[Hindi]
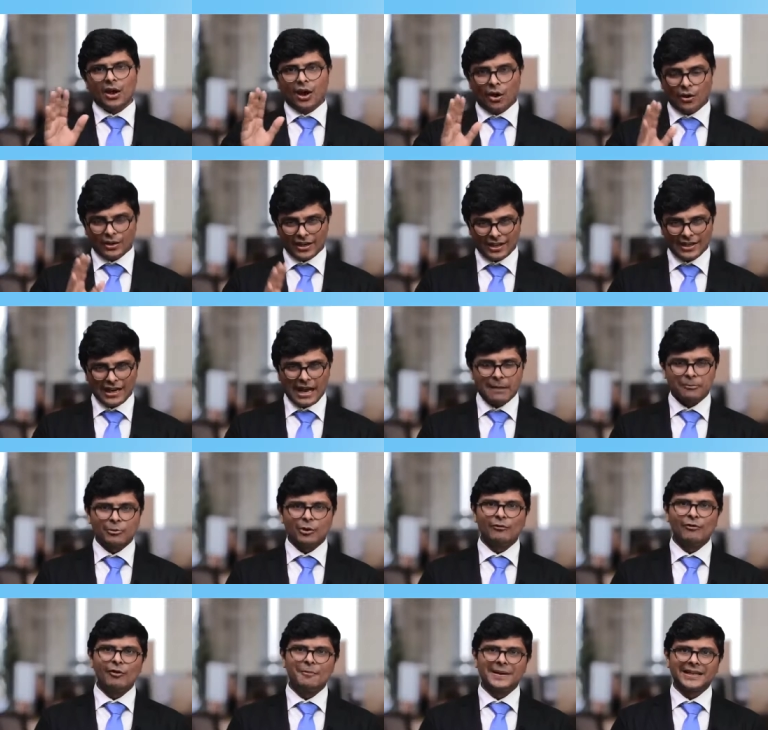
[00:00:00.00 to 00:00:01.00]
और अगर
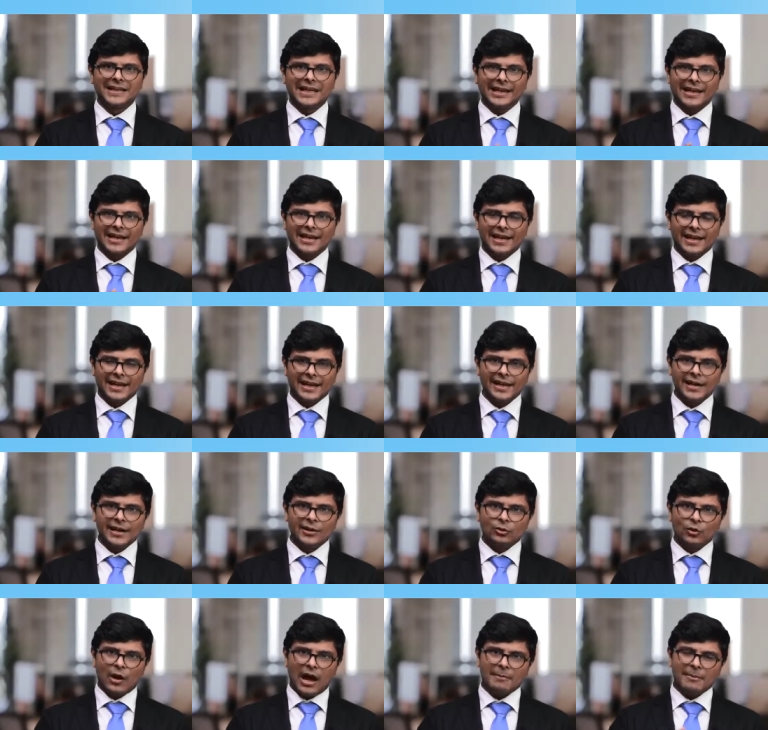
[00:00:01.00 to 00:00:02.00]
आपको वो बता रहा है
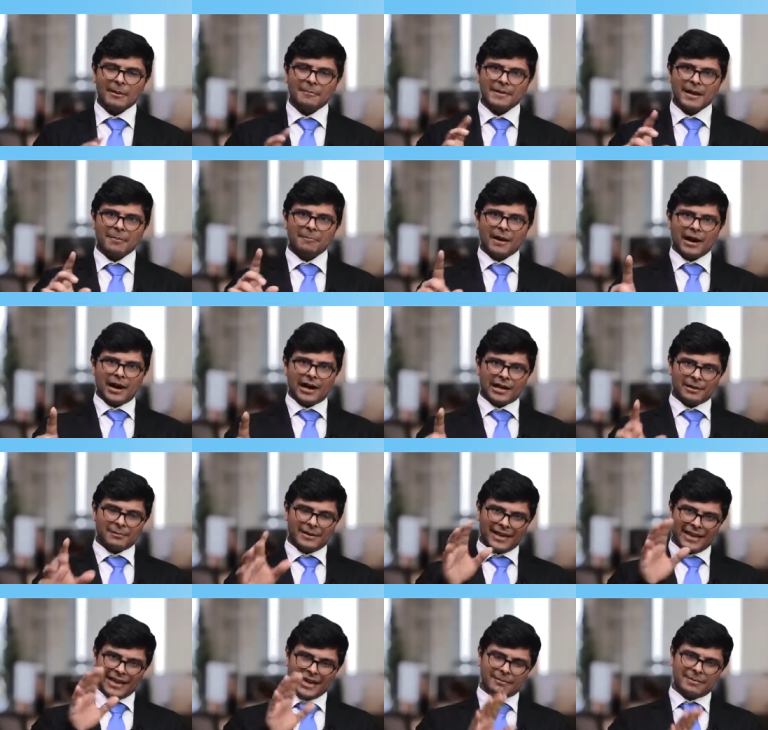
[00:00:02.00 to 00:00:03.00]
तो आप अपना बाहर
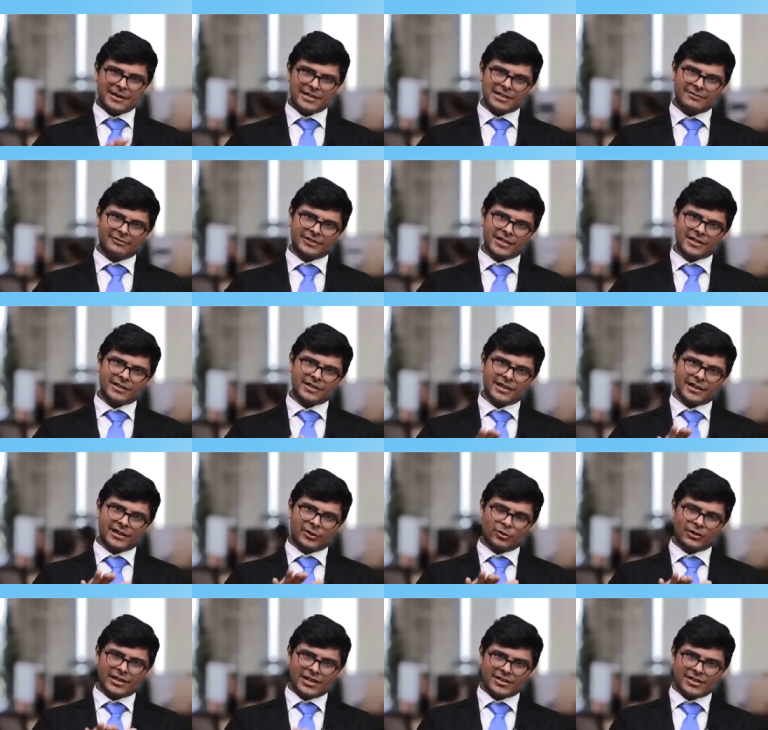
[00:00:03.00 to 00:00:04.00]
में एक बार जब वजन कर
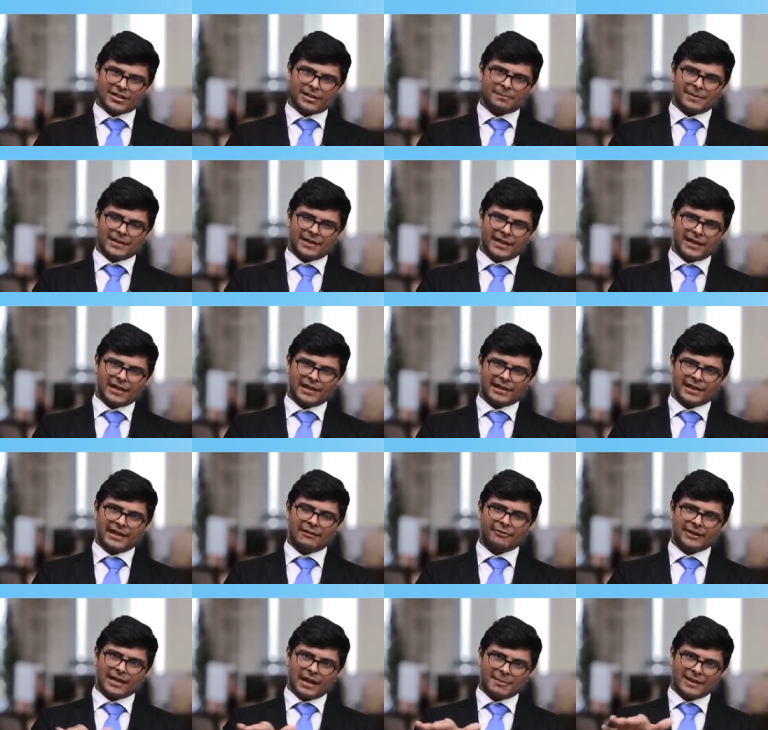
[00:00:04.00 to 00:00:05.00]
रहे हो दस टन पे देख लिया
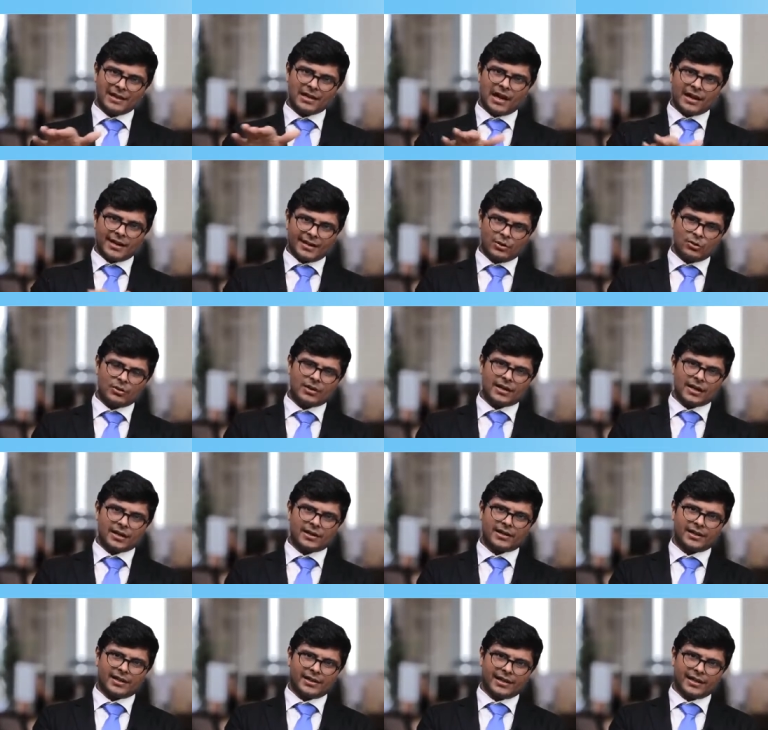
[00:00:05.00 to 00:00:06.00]
फिर आप एक गाड़ी को खड़ा
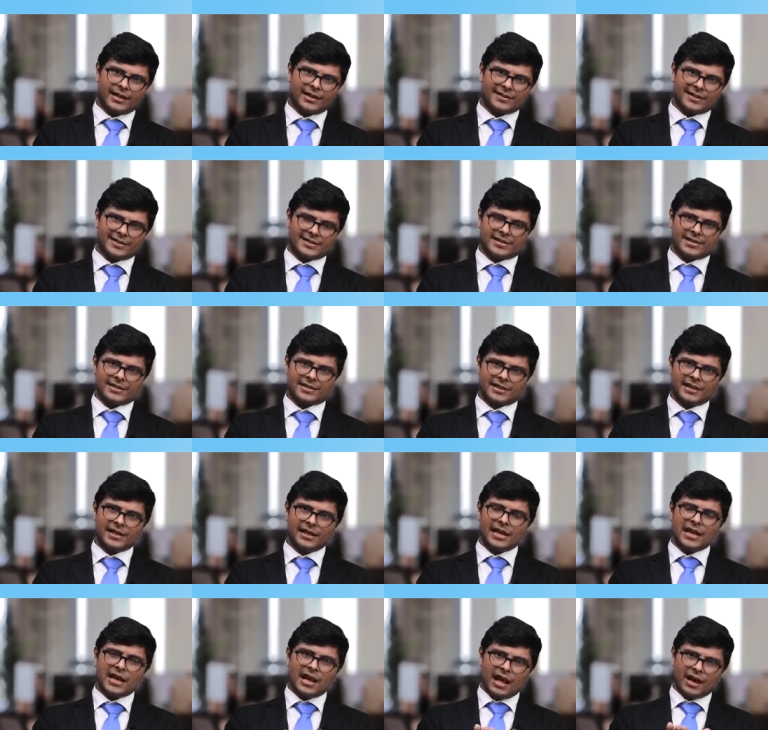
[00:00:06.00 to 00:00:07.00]
करके देखिए दस टन का
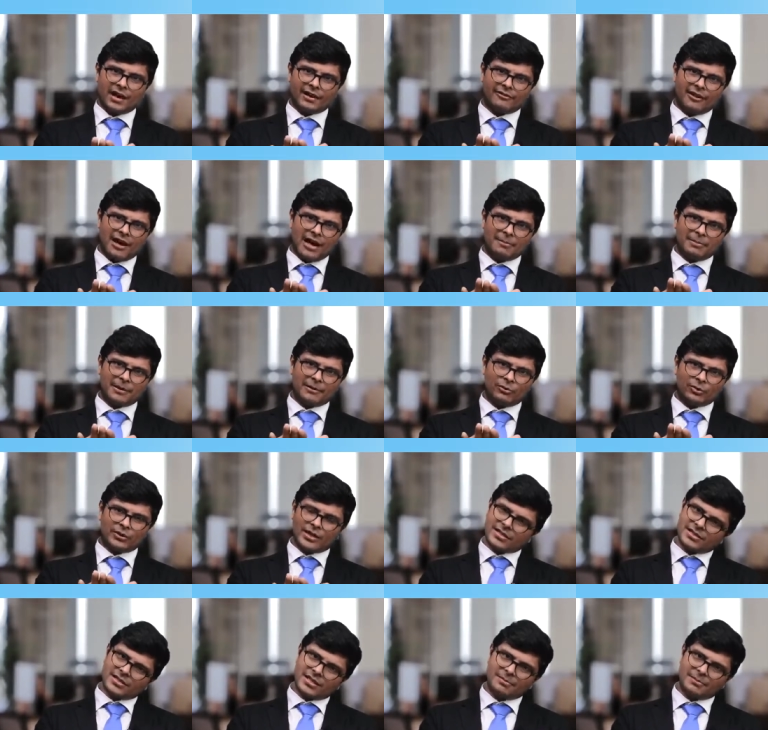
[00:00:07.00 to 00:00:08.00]
अगर वहां पर वो
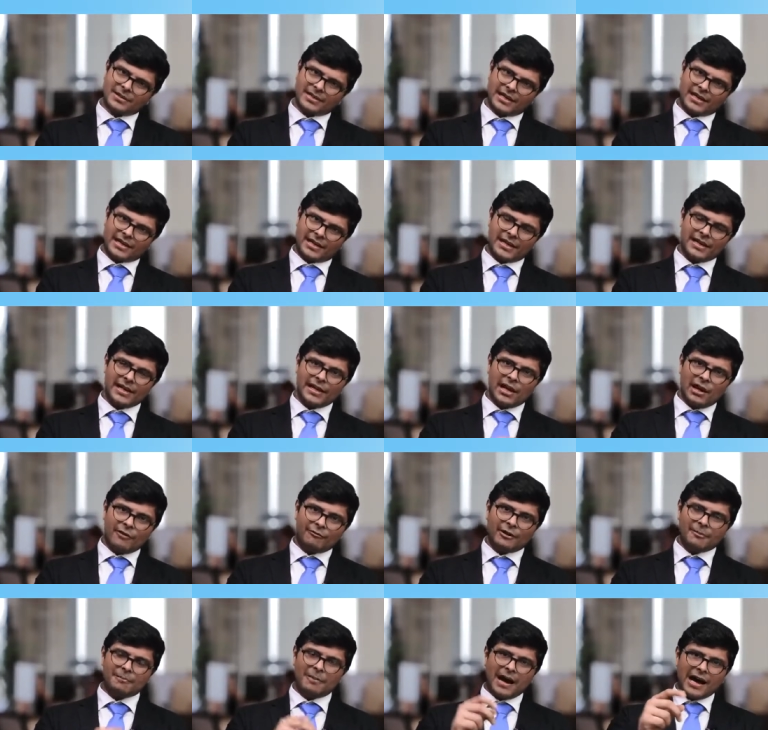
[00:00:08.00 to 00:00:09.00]
दस टन बता रहा है
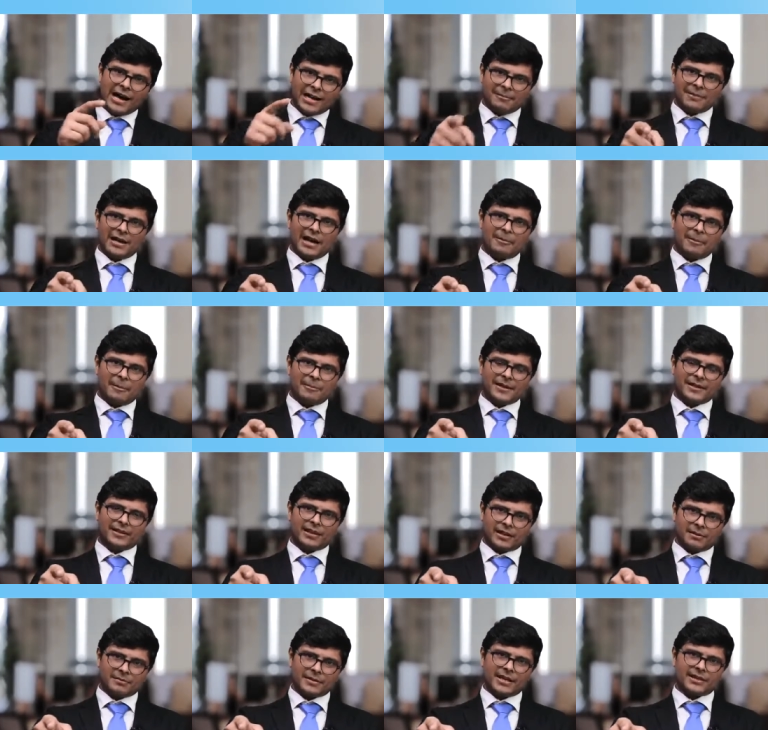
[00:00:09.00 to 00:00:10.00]
फिर बाहर में आप अपने
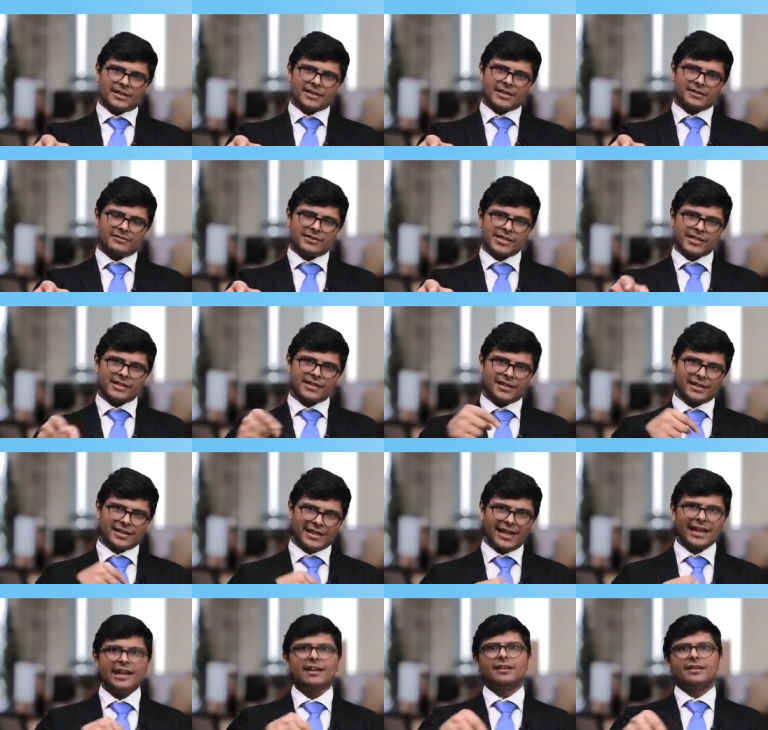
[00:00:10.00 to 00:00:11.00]
धर्म से वजन
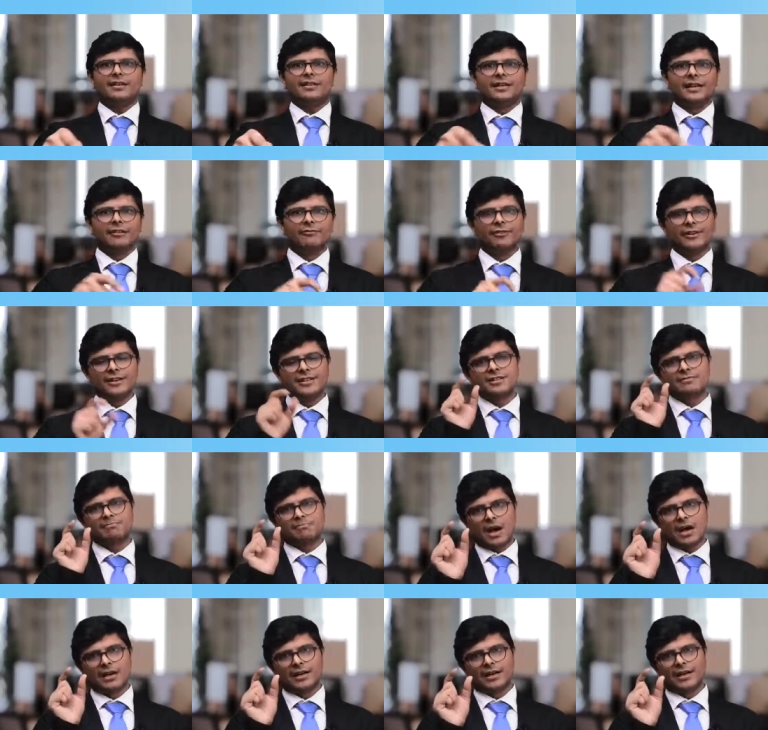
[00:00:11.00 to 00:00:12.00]
करके एक डिफरेंस
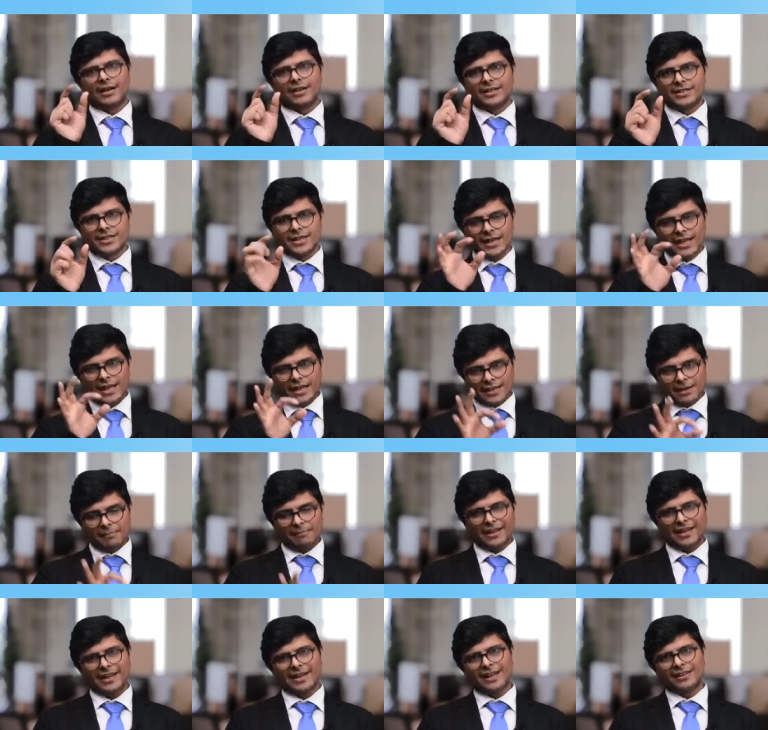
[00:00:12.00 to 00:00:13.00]
मार्क कर लीजिए कि
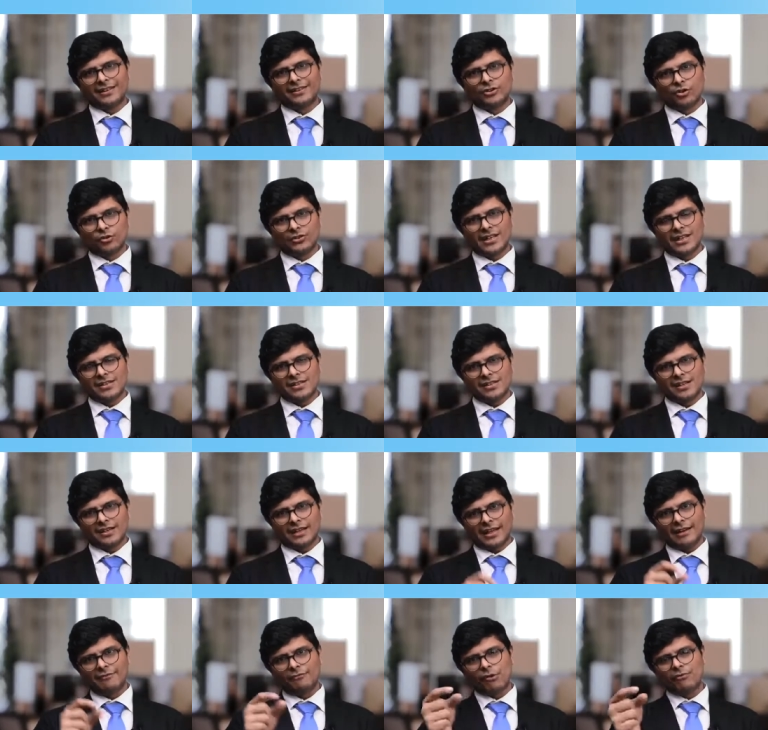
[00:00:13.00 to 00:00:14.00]
मेरे यहाँ जो दस
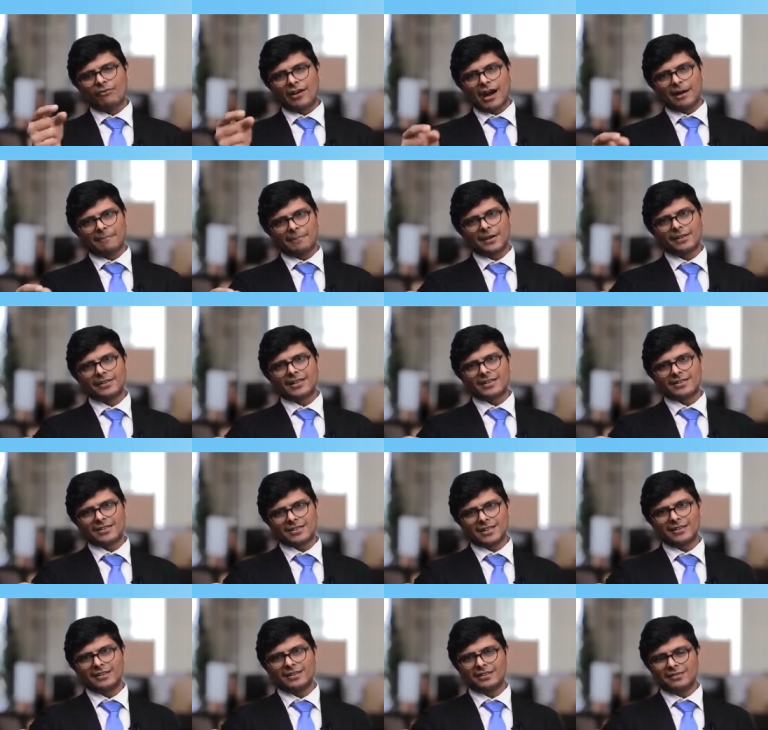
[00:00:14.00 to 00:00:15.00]
टन है वो वहां पर दस
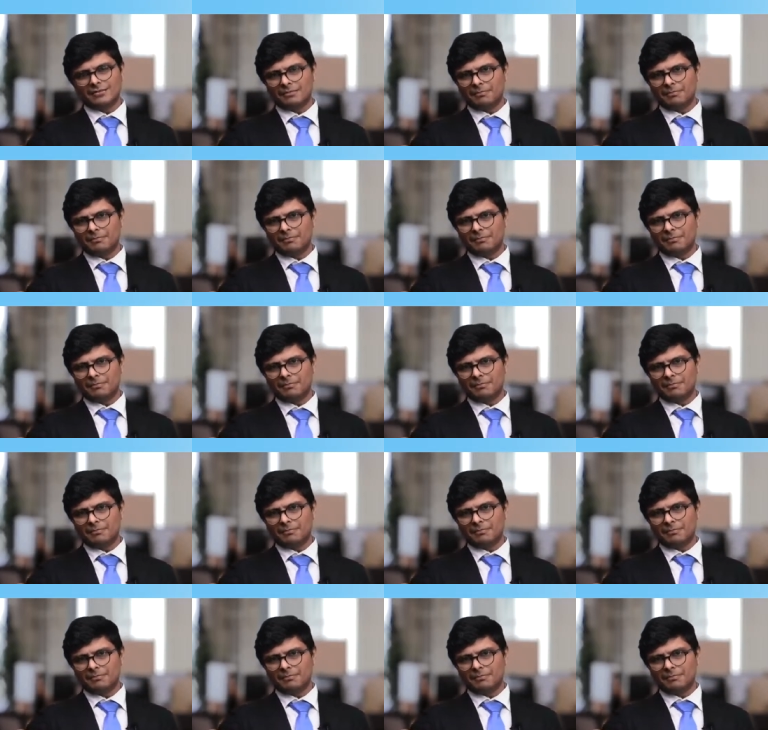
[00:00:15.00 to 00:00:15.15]
टन